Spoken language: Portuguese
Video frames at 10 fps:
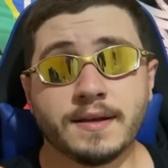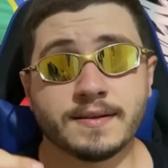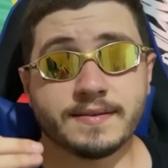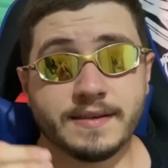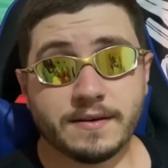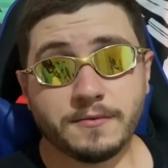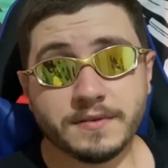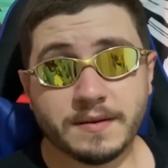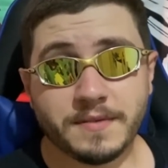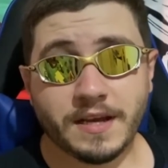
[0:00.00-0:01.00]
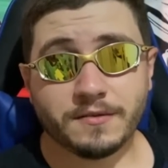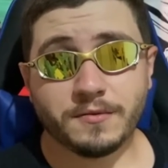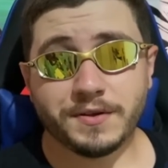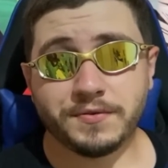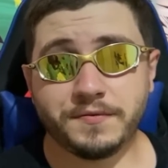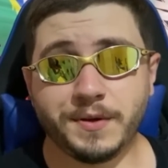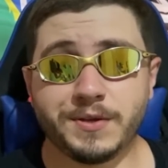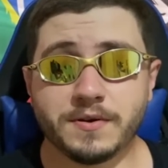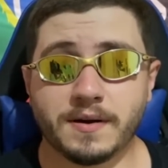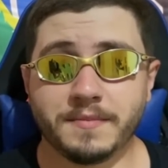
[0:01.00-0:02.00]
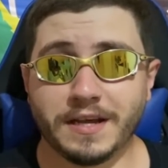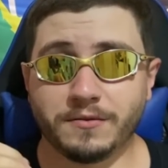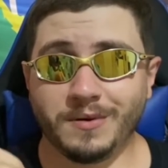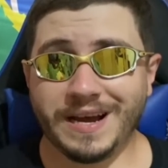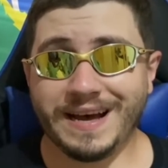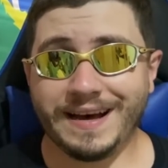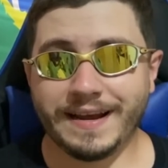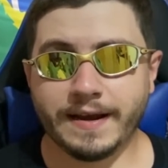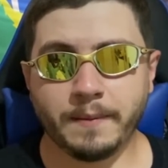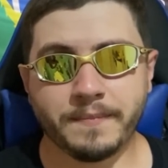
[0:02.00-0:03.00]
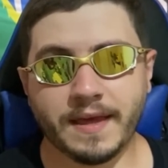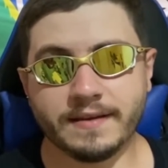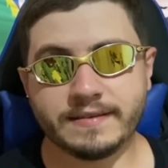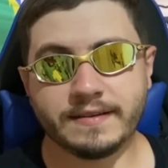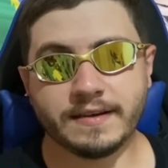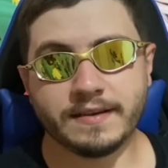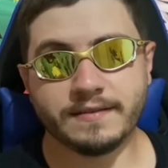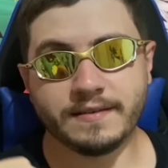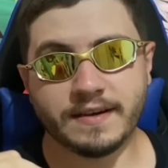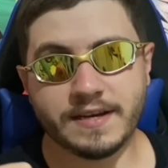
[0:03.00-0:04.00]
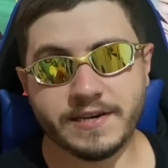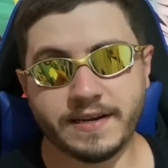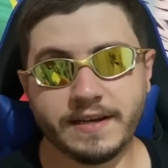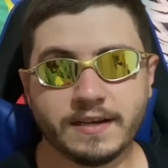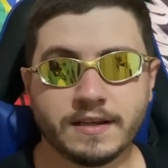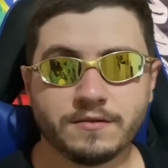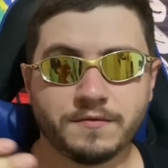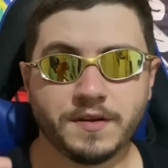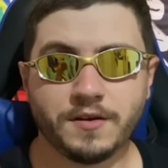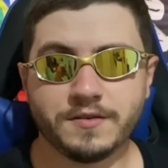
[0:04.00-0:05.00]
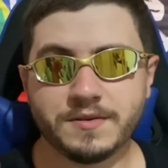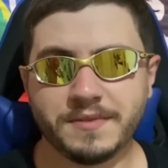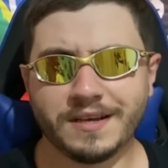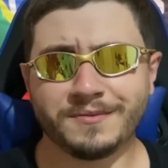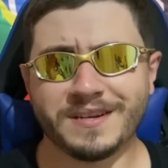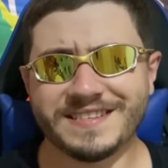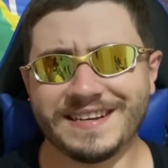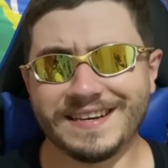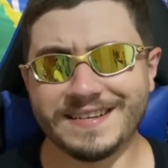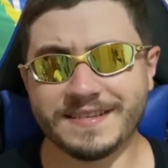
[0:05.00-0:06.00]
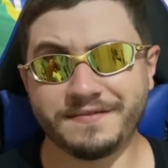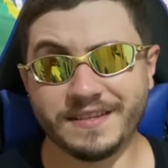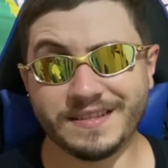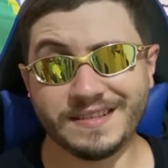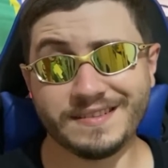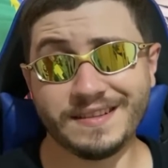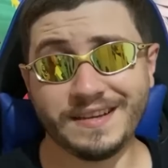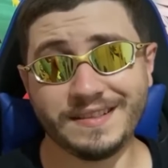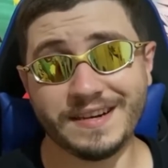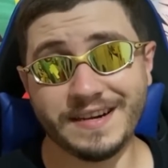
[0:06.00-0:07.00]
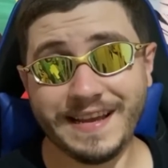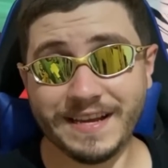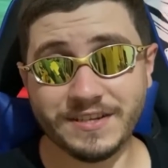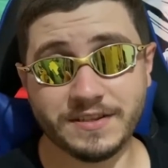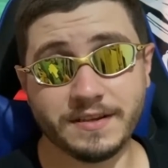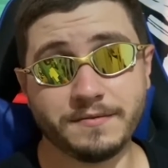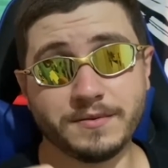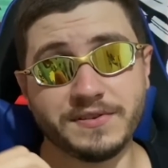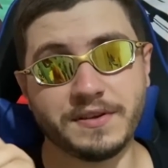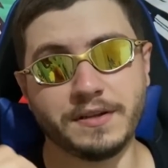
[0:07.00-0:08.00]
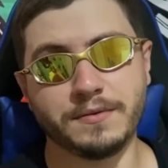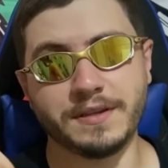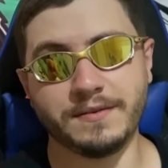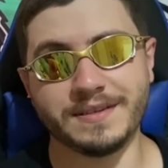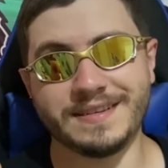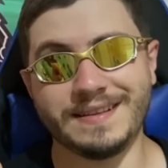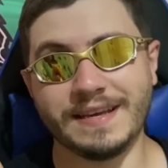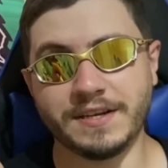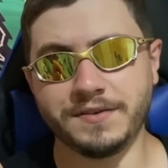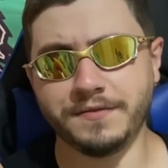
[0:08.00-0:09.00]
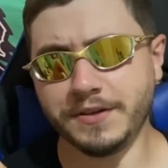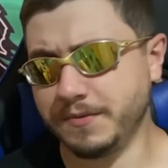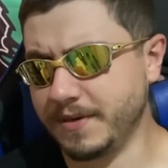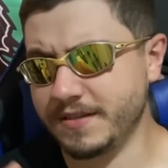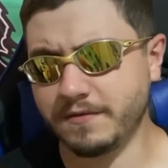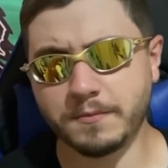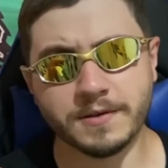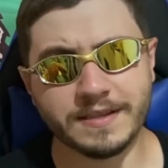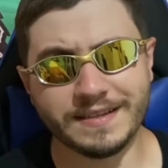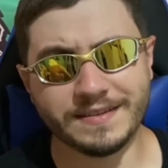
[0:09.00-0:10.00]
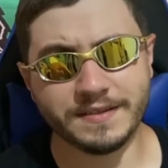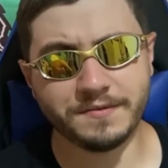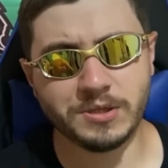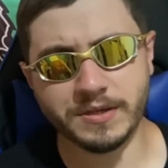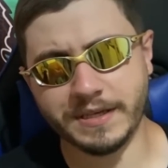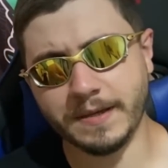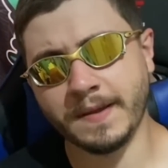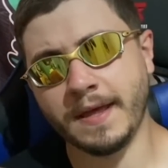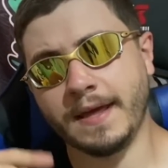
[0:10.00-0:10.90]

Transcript: Segunda miniatura do vídeo é uma miniatura rara. Essa daqui se encaixaria lá no vídeo de miniaturas raras à venda na internet. Teve um inscrito que deu essa ideia de vídeo, mas eu vou botar nesse vídeo aqui.